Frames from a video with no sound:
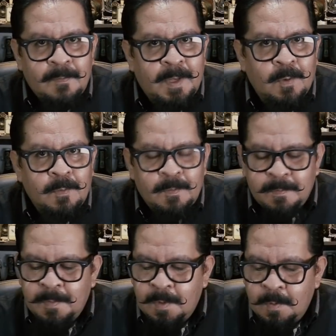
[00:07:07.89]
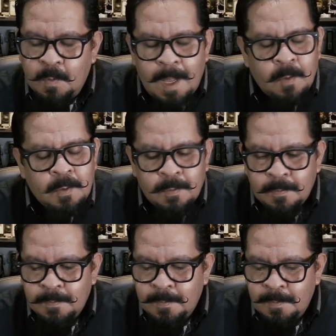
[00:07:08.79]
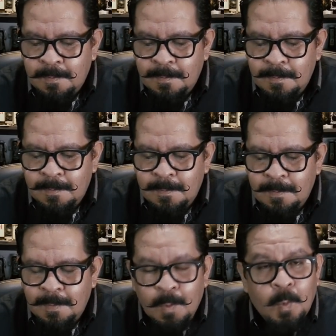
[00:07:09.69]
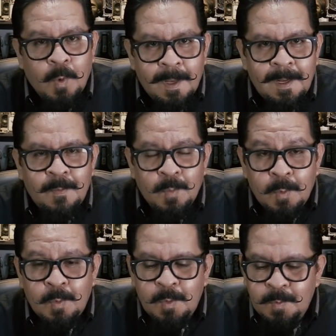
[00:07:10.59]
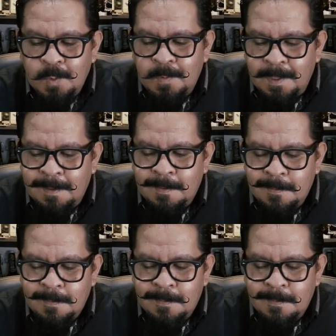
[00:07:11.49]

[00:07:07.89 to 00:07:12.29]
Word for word: Pero, wow. Huele muy, muy bien